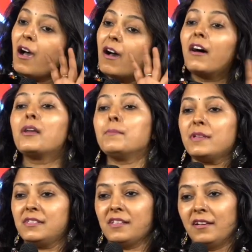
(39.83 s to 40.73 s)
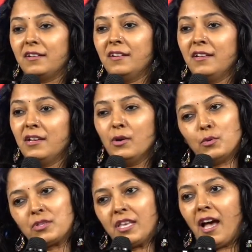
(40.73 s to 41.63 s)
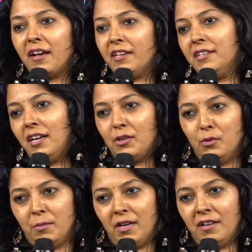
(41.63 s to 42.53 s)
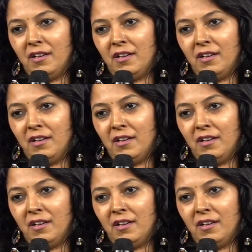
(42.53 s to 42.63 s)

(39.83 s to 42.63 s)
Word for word: हर मंज़र उसके आगे था घूमा